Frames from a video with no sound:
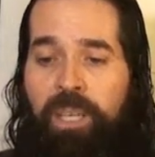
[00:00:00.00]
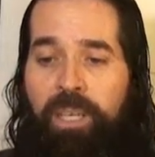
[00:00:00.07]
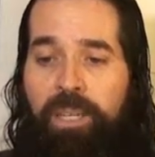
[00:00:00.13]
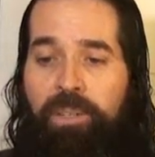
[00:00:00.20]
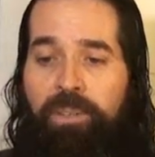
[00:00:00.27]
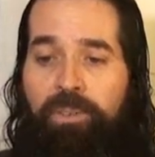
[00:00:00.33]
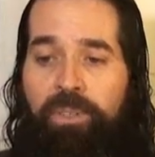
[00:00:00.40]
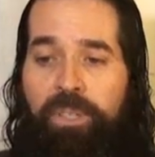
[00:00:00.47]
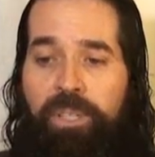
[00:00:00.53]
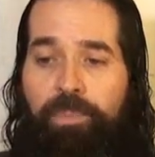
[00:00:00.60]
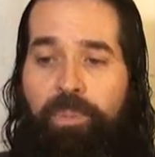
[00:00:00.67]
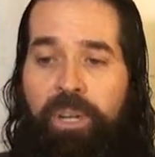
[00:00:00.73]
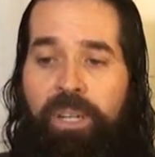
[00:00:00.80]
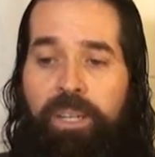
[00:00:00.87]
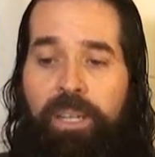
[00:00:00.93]
Entonces
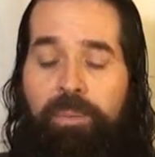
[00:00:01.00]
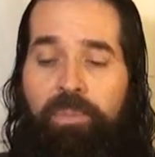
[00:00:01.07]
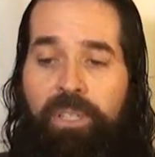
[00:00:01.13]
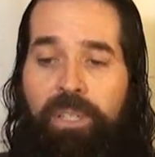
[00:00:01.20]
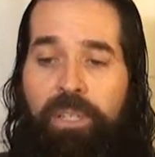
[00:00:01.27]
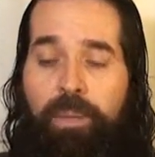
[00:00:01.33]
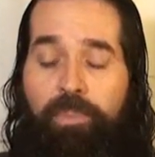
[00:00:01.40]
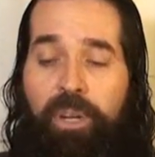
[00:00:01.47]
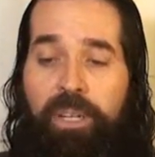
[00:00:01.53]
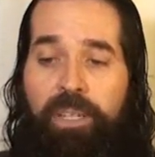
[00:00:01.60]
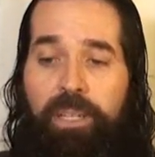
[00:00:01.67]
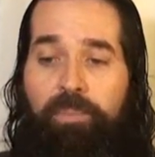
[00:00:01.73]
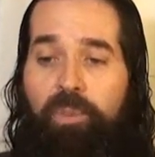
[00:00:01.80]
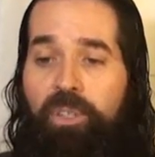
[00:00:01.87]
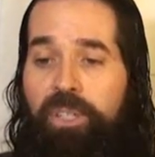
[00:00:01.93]
aprendemos,
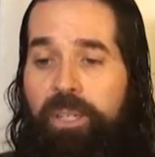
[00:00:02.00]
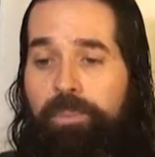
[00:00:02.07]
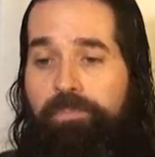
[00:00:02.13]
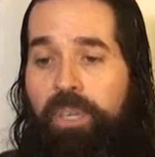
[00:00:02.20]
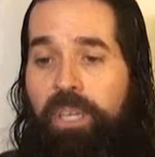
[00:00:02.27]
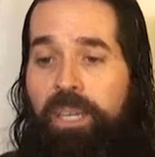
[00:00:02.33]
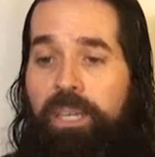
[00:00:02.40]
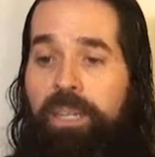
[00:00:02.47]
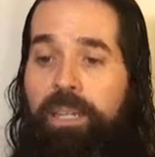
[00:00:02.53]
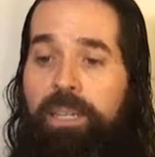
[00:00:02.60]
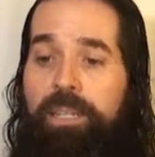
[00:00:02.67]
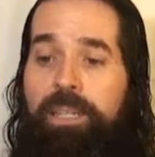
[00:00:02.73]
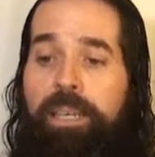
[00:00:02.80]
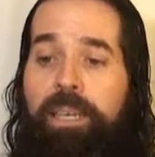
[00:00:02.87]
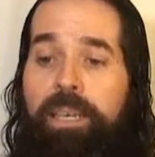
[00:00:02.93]
aprendimos
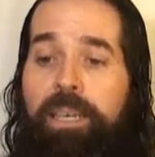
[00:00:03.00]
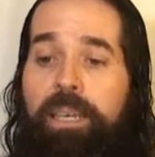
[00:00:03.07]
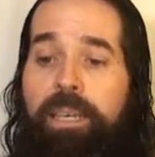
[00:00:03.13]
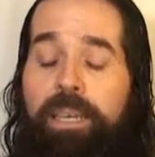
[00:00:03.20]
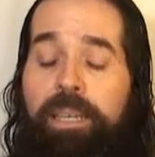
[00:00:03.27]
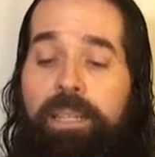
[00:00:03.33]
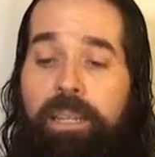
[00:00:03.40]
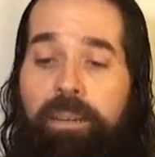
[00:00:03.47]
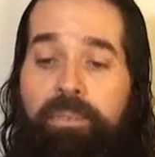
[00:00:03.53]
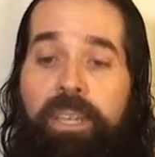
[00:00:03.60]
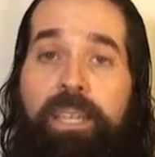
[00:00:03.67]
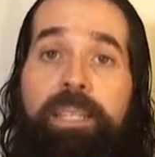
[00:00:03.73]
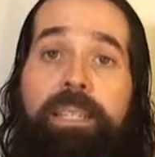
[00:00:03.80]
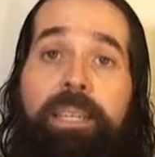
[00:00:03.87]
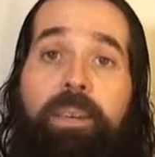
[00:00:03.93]
también que a
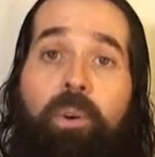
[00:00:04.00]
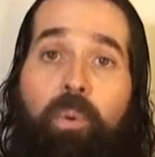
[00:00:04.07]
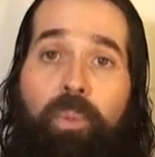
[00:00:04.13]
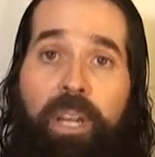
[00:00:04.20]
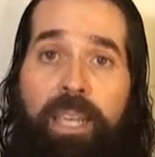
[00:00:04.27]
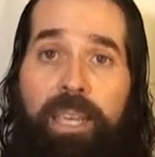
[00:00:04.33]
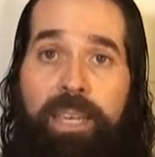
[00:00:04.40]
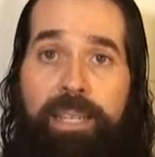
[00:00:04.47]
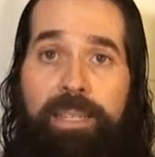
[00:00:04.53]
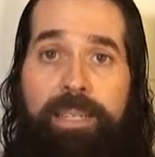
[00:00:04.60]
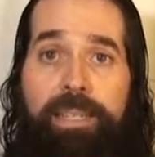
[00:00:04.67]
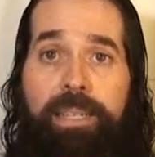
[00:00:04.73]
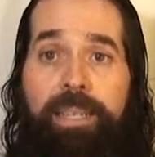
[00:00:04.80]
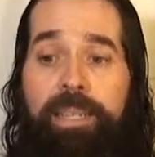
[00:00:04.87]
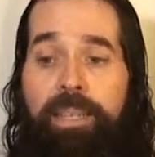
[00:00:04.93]
través de
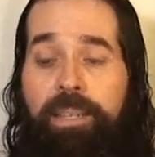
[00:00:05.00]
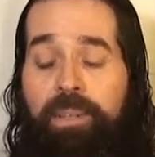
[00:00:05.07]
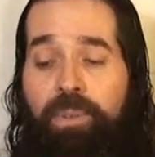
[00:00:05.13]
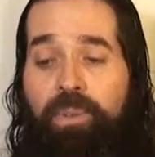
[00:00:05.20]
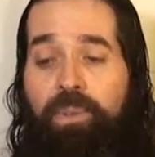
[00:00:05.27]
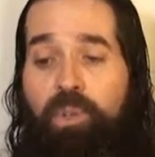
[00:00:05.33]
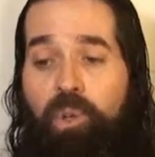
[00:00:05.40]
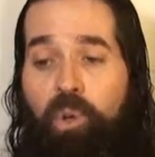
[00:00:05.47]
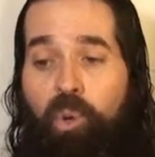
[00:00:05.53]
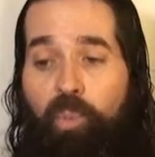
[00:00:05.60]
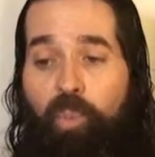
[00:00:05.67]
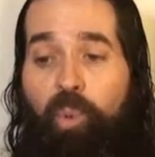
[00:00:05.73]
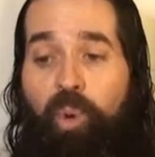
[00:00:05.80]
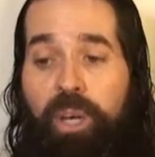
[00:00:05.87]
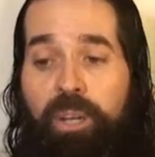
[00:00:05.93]
obediencia yo
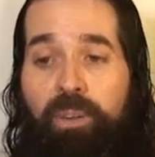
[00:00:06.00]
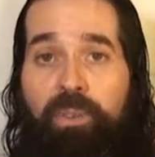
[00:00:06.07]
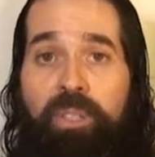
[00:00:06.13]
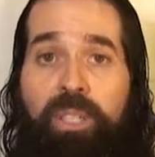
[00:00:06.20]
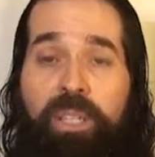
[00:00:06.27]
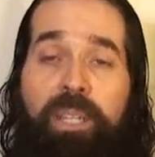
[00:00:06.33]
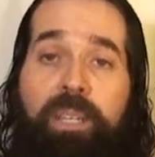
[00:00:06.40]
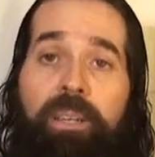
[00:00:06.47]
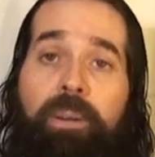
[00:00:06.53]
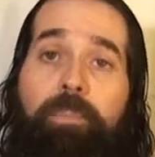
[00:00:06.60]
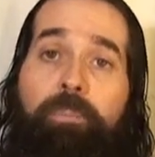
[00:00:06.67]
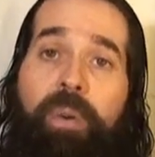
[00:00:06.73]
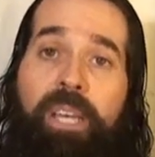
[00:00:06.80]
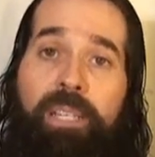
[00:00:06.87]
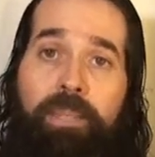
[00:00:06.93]
puedo tener
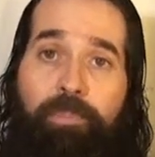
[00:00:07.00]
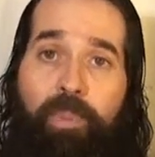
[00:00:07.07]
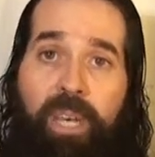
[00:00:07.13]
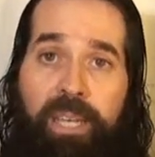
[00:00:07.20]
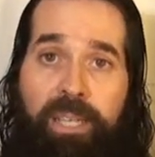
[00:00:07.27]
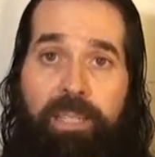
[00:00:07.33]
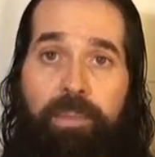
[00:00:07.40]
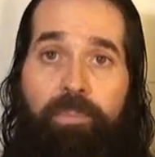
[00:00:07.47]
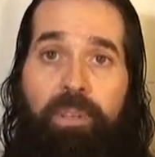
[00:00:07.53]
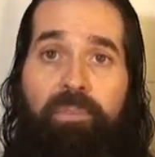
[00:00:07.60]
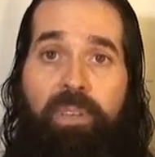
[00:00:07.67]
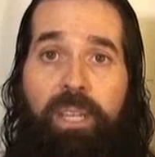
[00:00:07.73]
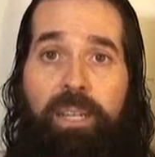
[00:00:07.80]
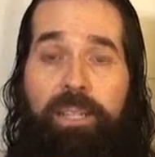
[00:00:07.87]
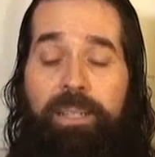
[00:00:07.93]
más paz en mi
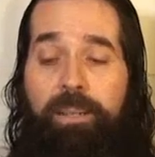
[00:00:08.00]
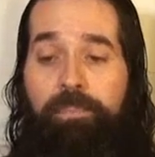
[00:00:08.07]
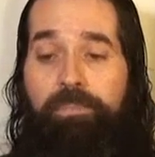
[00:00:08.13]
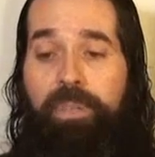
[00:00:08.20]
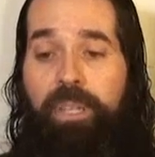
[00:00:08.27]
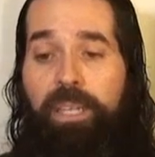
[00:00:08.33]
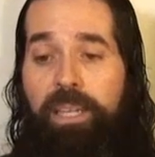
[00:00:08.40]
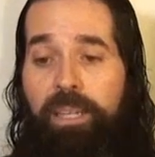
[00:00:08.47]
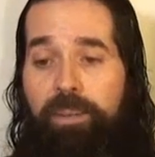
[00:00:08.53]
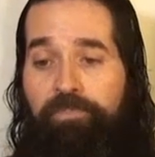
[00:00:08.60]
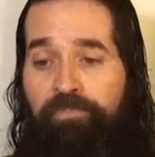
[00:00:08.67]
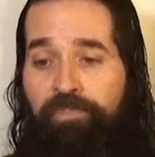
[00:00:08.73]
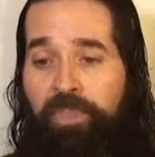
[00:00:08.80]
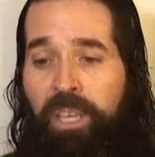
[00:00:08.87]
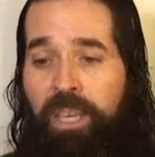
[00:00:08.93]
vida también.
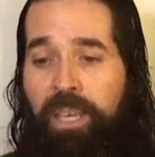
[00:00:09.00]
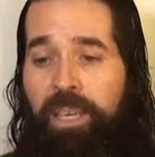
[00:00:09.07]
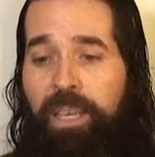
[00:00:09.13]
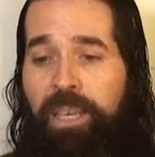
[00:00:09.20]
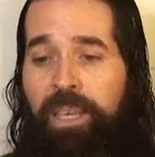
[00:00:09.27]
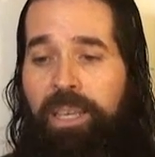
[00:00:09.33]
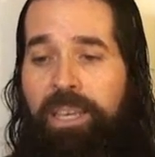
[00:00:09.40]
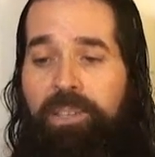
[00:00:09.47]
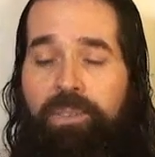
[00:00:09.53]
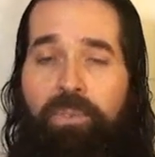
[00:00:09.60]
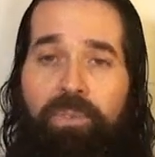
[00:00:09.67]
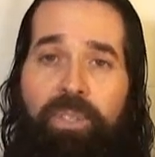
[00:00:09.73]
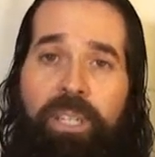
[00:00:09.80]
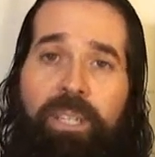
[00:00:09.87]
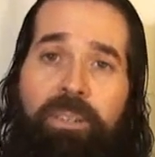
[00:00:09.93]

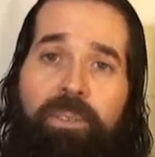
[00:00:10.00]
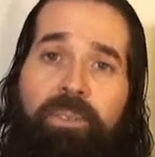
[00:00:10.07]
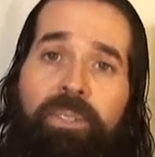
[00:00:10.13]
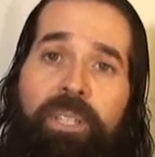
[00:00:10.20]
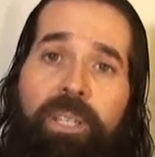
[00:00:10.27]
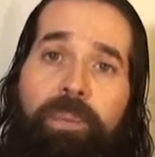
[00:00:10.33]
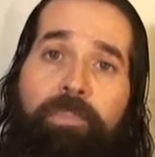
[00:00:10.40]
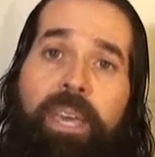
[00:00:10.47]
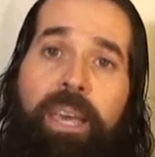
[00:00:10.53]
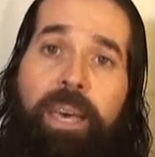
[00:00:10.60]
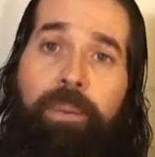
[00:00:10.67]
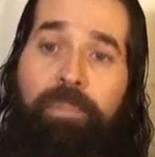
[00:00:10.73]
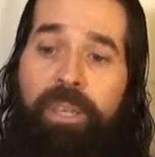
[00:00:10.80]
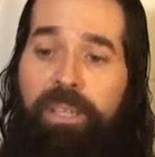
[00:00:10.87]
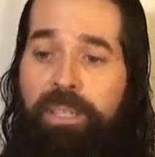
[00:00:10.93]
Jesús dijo, si me
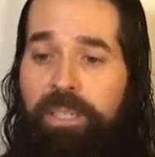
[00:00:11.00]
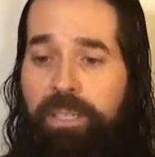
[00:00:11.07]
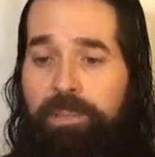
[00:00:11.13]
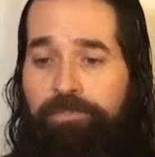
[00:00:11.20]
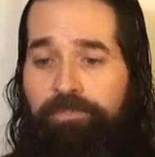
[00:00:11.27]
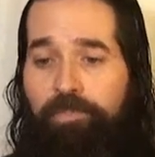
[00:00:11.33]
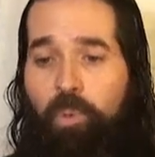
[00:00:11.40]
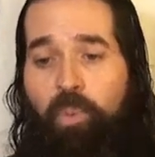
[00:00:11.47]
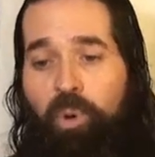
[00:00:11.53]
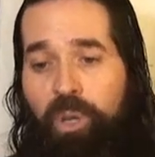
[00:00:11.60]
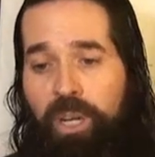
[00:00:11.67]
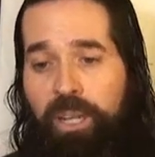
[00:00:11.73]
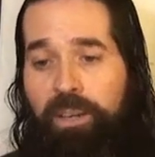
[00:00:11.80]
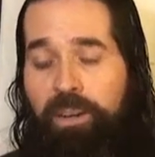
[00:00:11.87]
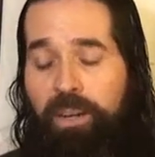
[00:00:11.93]
amas, voy a
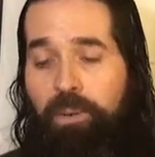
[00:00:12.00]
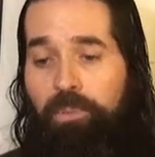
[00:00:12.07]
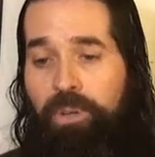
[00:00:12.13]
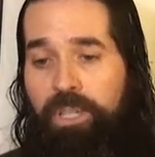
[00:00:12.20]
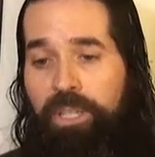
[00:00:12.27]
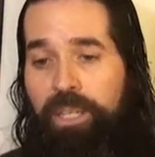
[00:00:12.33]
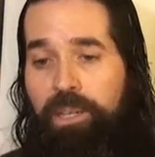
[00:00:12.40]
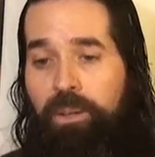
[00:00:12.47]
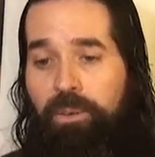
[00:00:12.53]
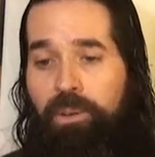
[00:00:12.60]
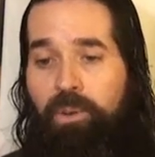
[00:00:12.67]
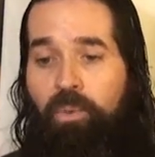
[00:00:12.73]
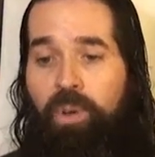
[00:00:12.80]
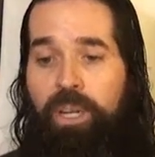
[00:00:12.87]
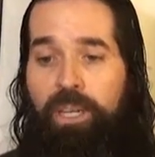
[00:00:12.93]
leer el versículo en
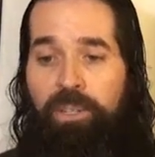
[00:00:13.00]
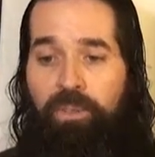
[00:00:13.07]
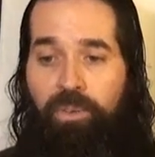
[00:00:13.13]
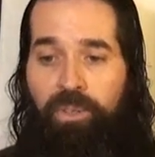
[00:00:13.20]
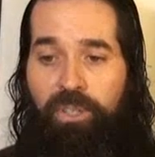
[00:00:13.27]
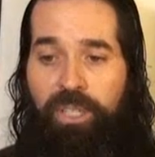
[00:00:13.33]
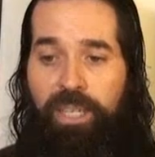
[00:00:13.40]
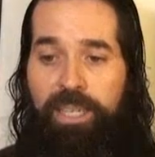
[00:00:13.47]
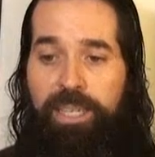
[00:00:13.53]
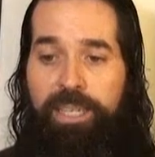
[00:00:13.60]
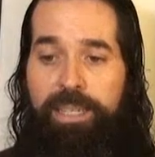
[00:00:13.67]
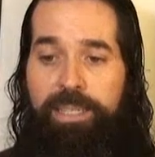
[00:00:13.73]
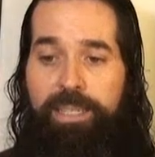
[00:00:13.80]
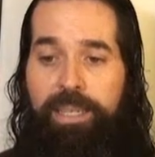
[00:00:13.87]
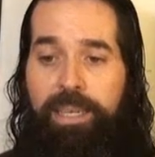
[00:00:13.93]
Juan 14,
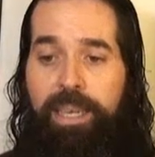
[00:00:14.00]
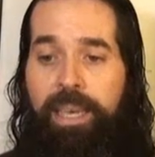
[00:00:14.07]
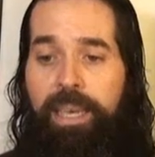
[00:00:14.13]
15.